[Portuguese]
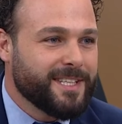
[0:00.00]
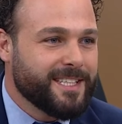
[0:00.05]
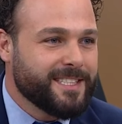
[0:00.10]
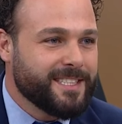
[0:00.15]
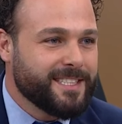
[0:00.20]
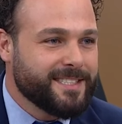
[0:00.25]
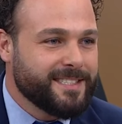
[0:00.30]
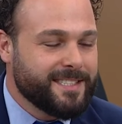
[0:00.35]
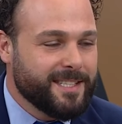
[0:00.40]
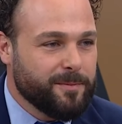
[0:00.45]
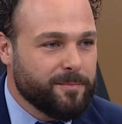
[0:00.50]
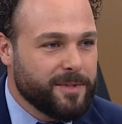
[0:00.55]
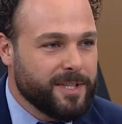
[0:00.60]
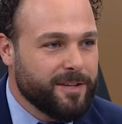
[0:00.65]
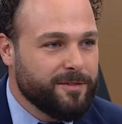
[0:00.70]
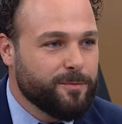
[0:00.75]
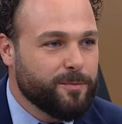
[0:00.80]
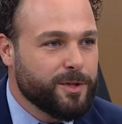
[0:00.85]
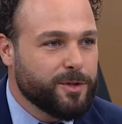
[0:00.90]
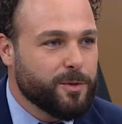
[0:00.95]
e a gente sempre
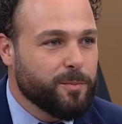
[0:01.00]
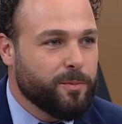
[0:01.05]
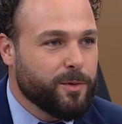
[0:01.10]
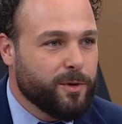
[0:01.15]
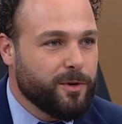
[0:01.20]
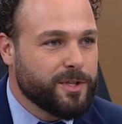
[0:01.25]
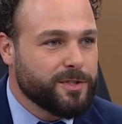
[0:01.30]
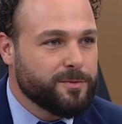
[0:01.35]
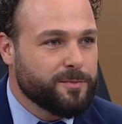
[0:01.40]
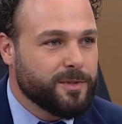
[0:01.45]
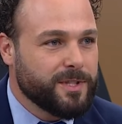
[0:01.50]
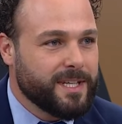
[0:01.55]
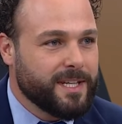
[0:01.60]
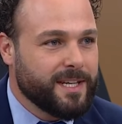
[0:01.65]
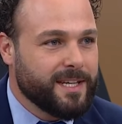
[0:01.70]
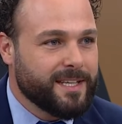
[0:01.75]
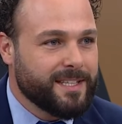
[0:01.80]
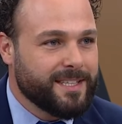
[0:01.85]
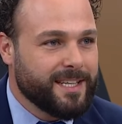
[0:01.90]
teve muito próximo da,